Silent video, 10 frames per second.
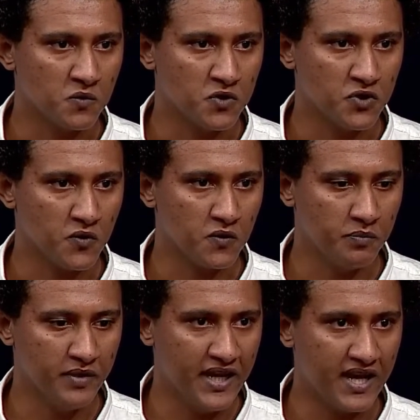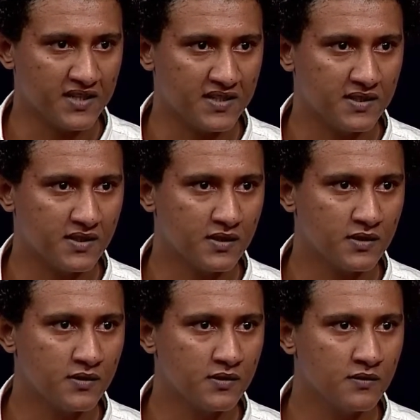وشعور باليأس
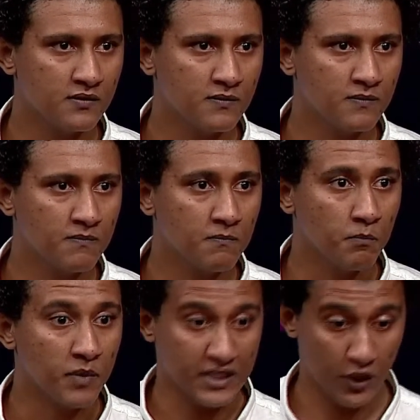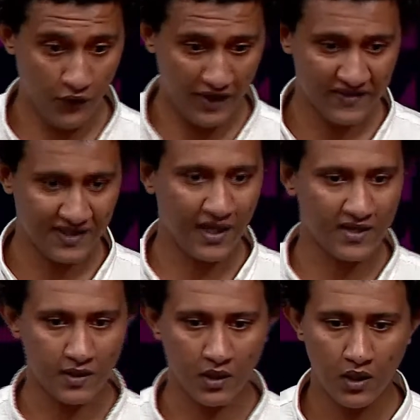بس لو في نفس
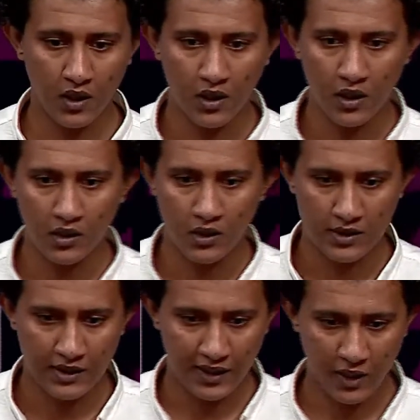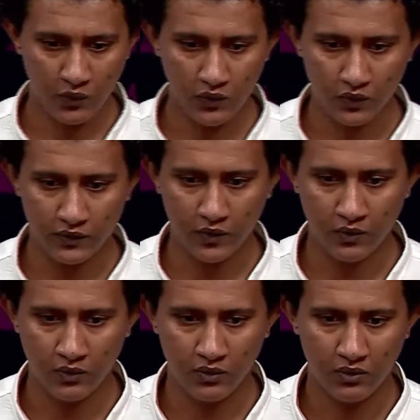اللحظة نزلت على ودنه وقلت
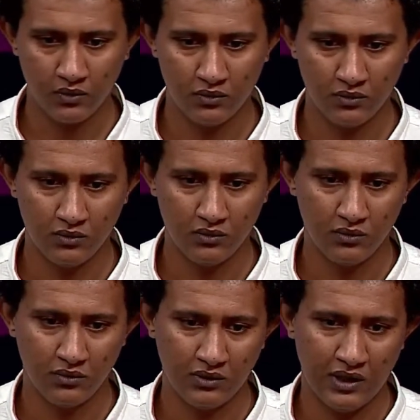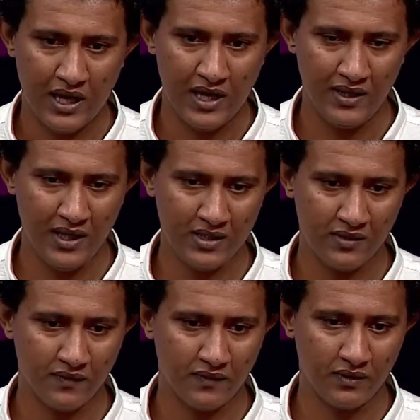له انا
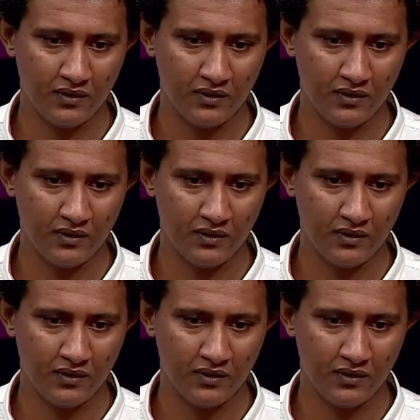اسف